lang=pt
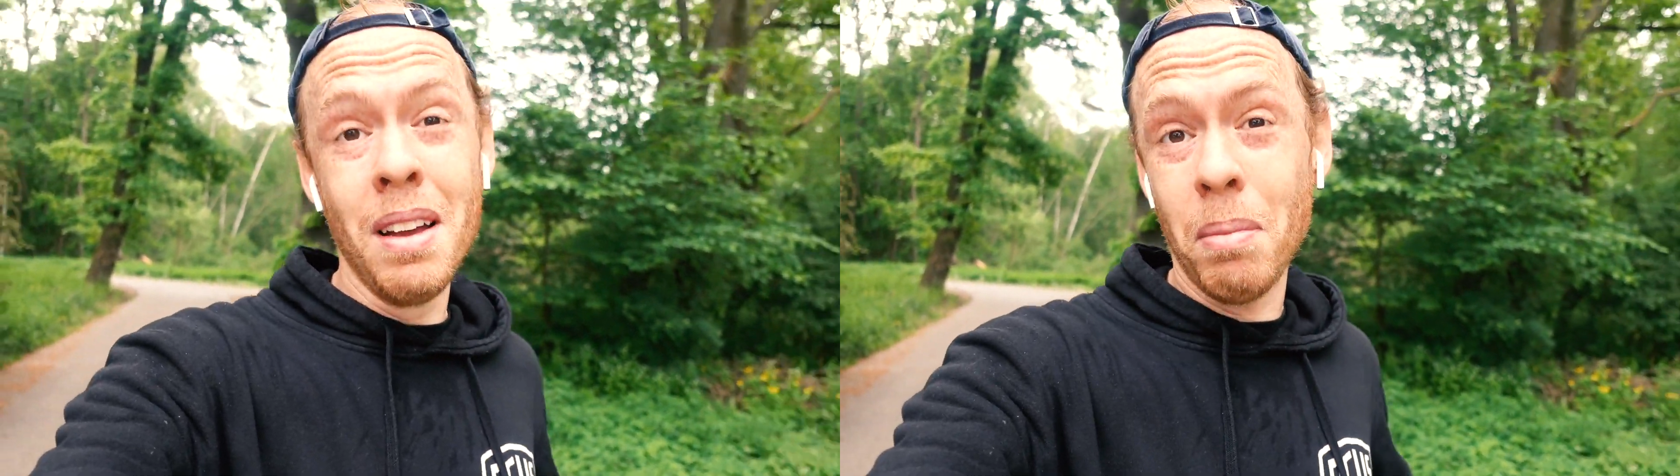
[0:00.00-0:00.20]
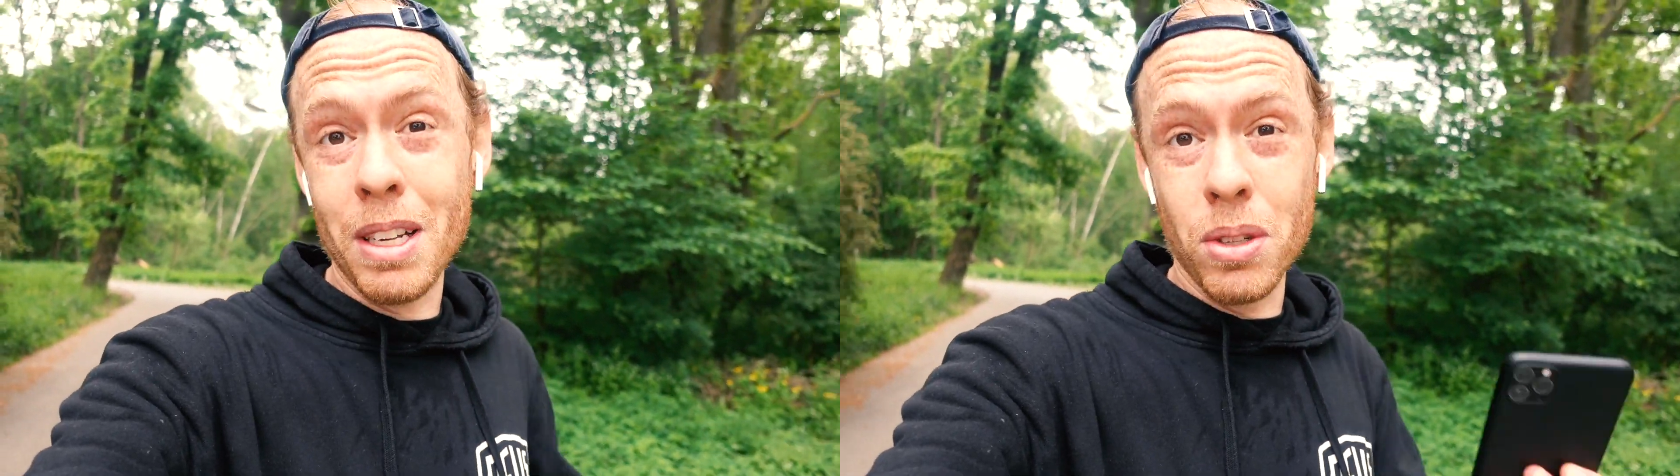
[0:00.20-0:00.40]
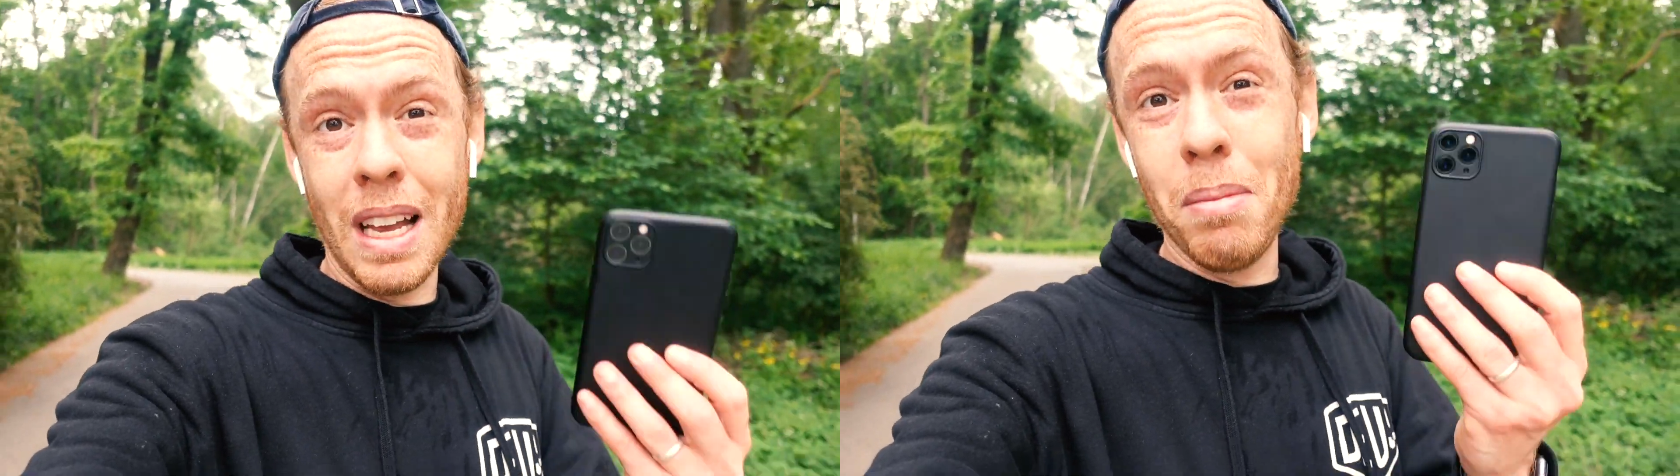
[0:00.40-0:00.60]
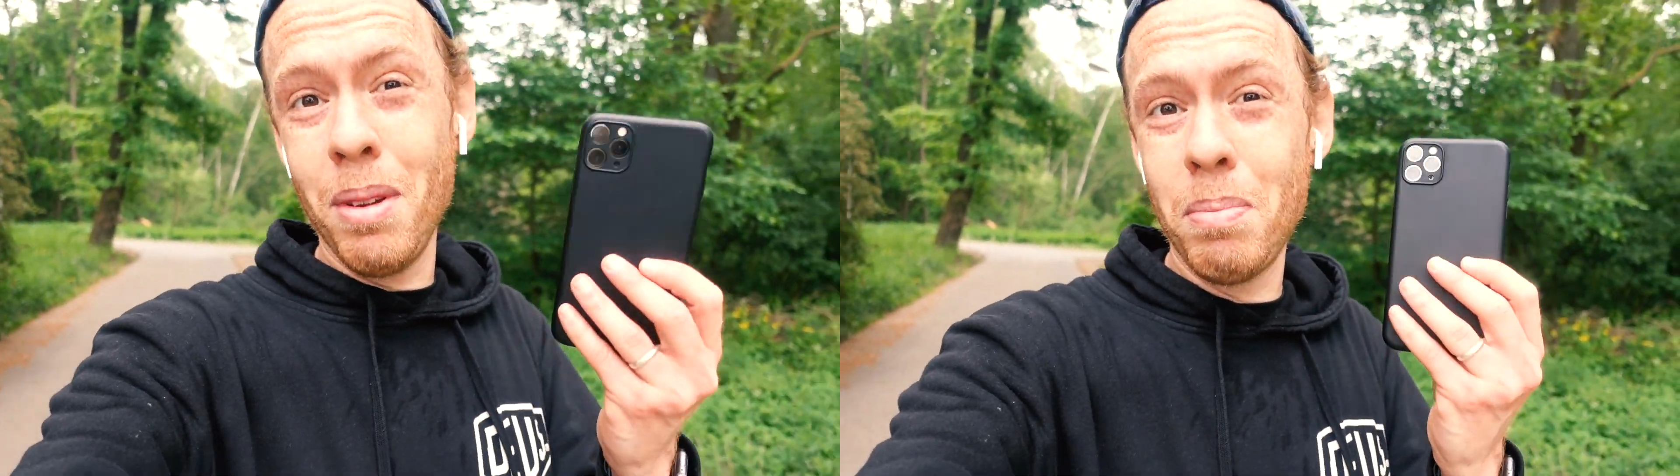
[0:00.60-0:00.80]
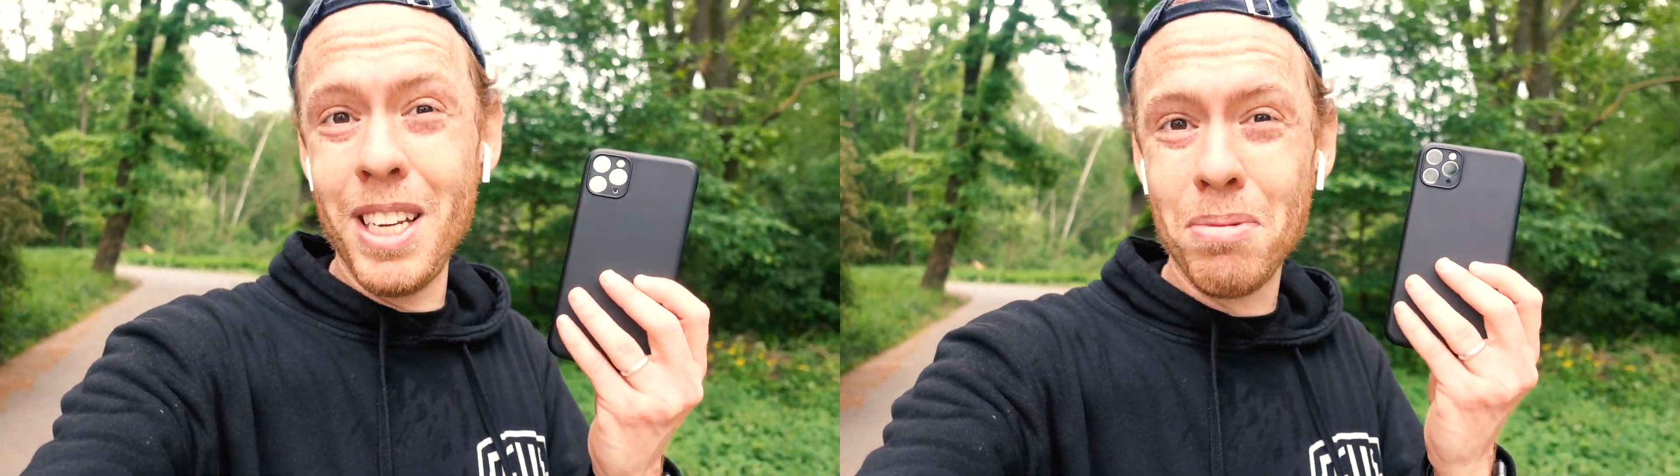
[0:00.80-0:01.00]
Mas não
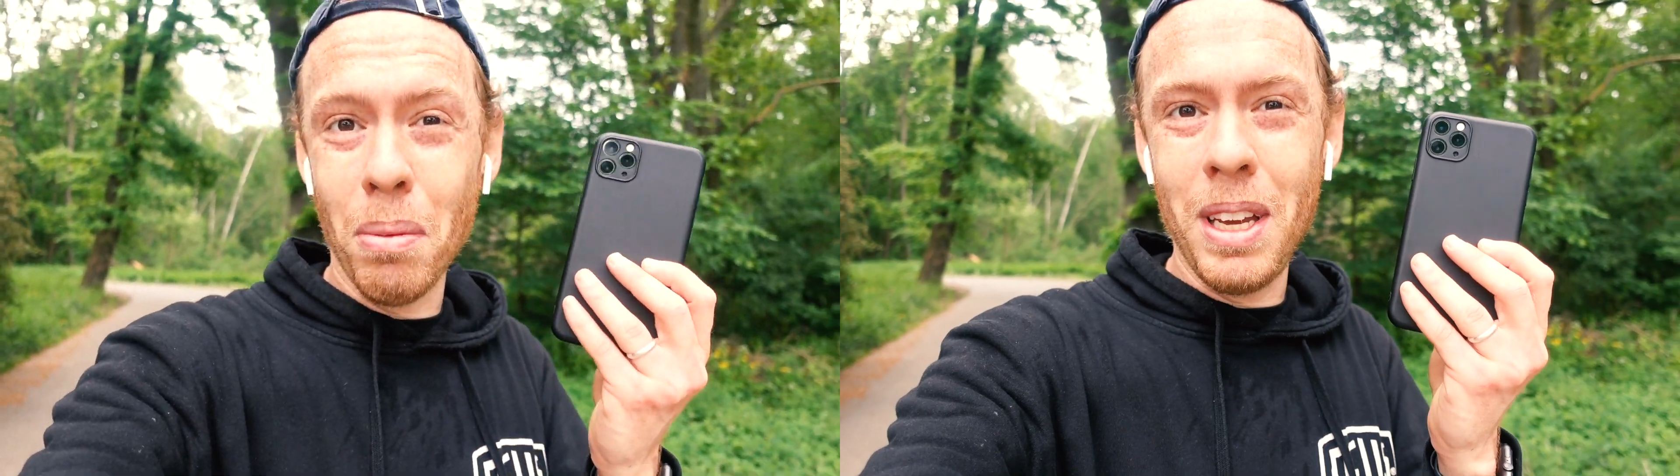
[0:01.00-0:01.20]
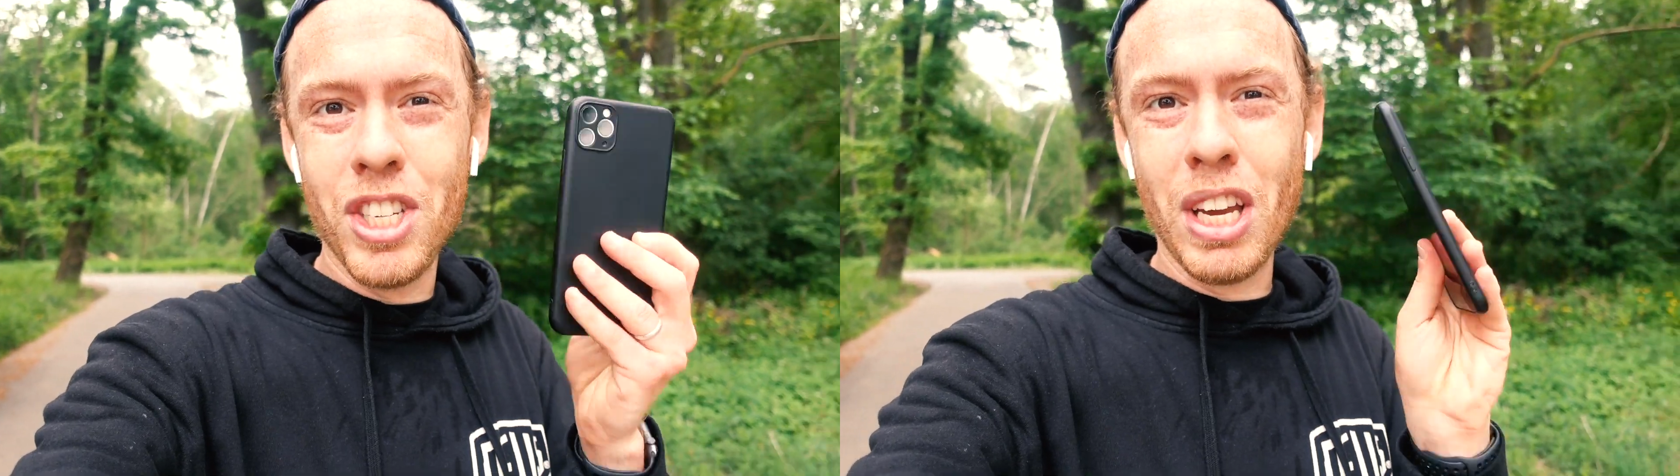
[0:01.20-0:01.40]
sabe, principalmente,